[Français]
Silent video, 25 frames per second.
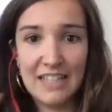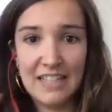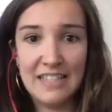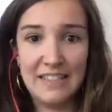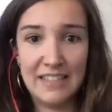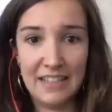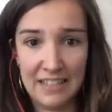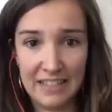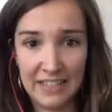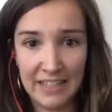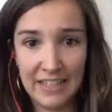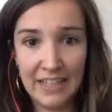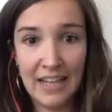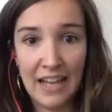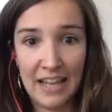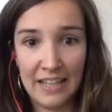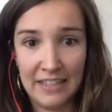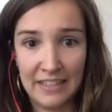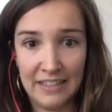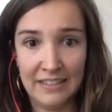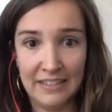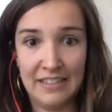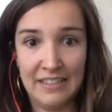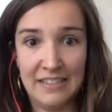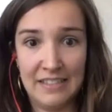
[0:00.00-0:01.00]
et c'est lié
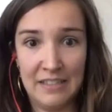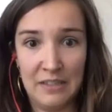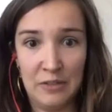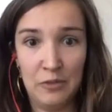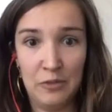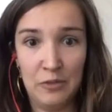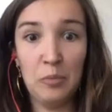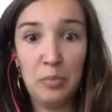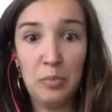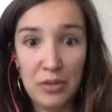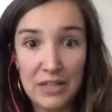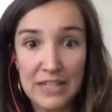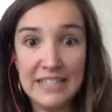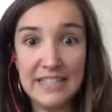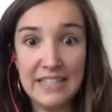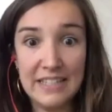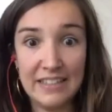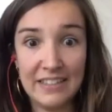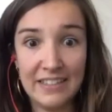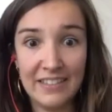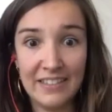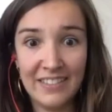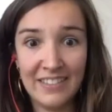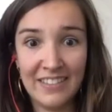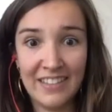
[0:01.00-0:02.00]
à des décisions
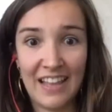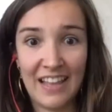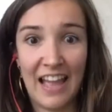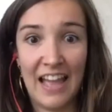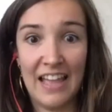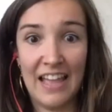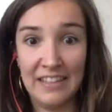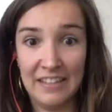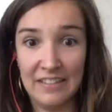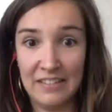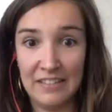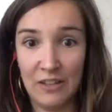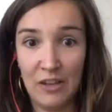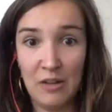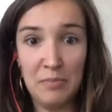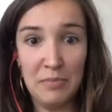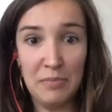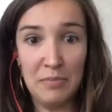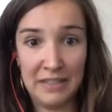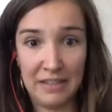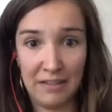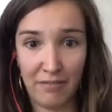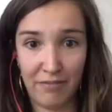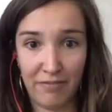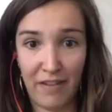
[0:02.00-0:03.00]
politiques, à des
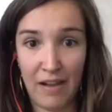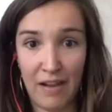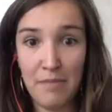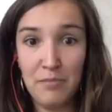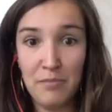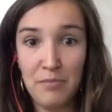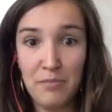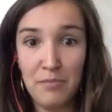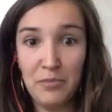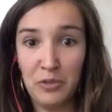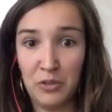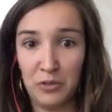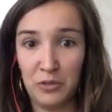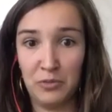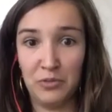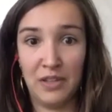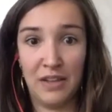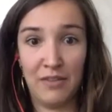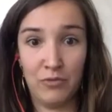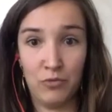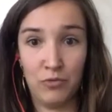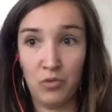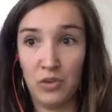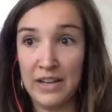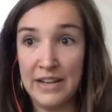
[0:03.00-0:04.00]
hommes et des femmes que
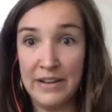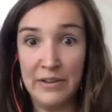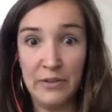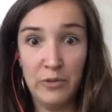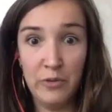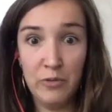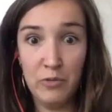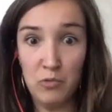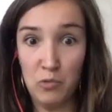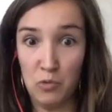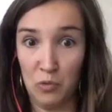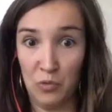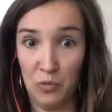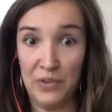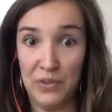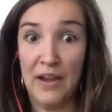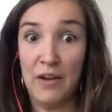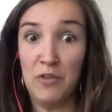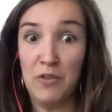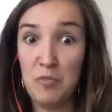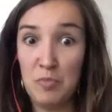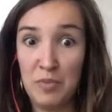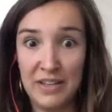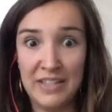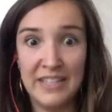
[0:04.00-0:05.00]
nous avons élus ou qu'on
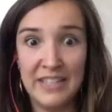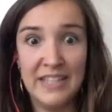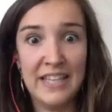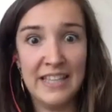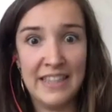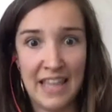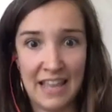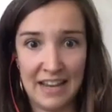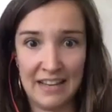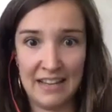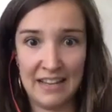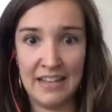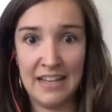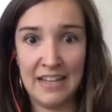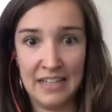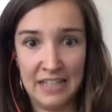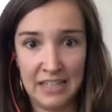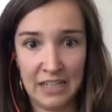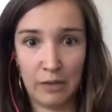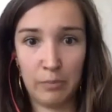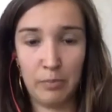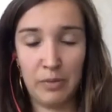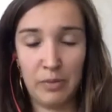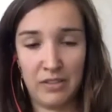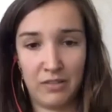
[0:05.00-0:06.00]
a oublié d'aller
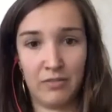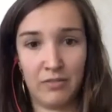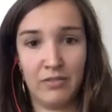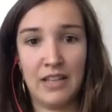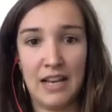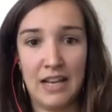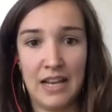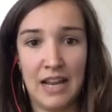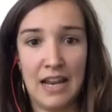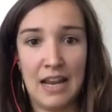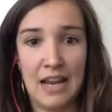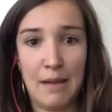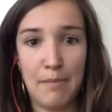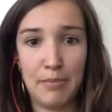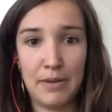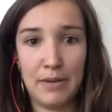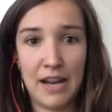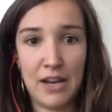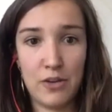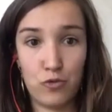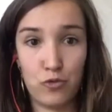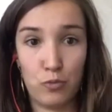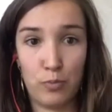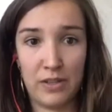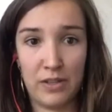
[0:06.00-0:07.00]
élire parce qu'on allait à la
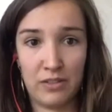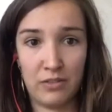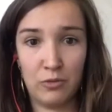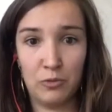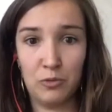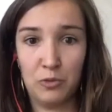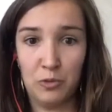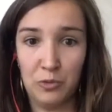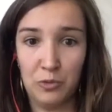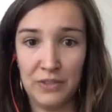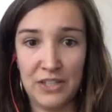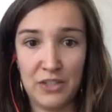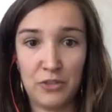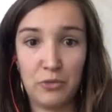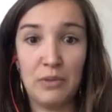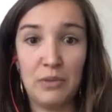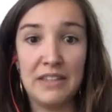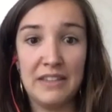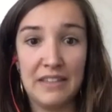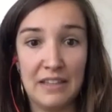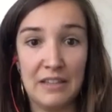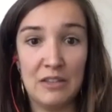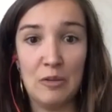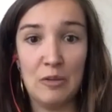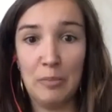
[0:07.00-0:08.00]
plage ou parce qu'on a
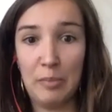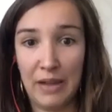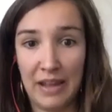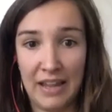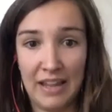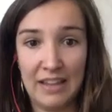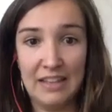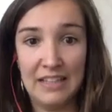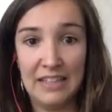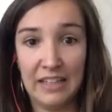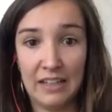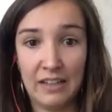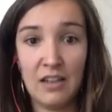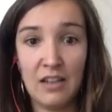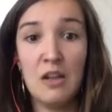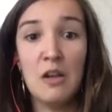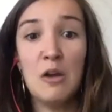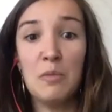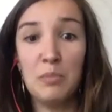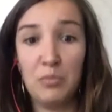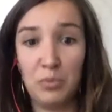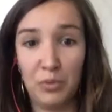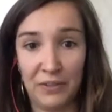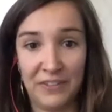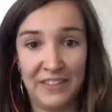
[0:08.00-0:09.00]
souhaité ne pas élire
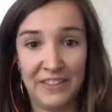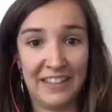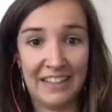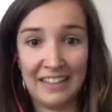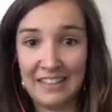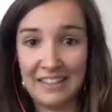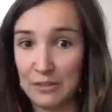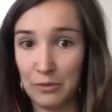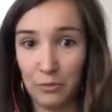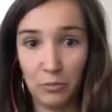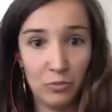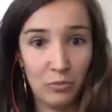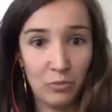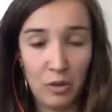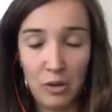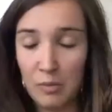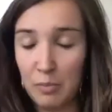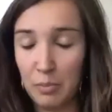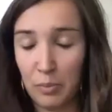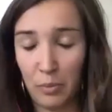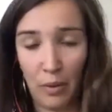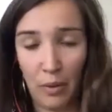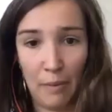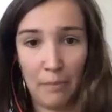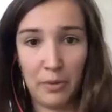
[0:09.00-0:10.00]
pour des raisons
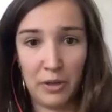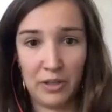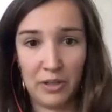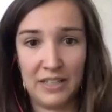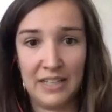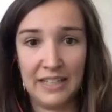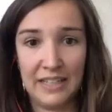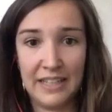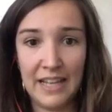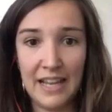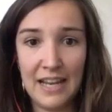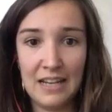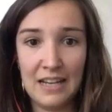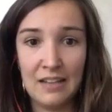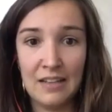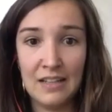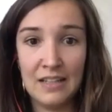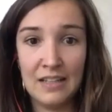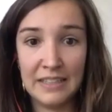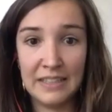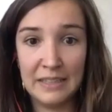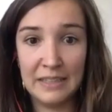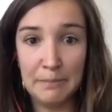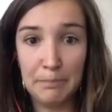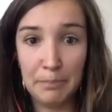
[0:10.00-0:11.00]
euh, peu importe lesquelles,
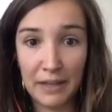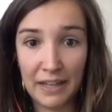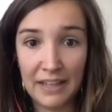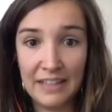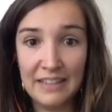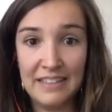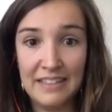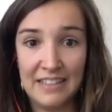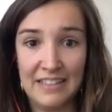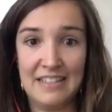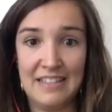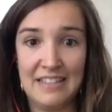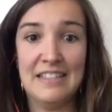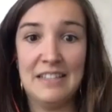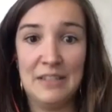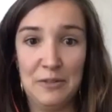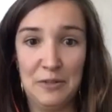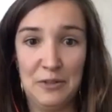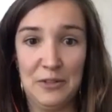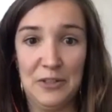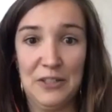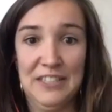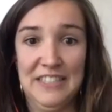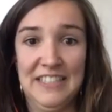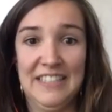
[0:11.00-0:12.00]
qui prennent des décisions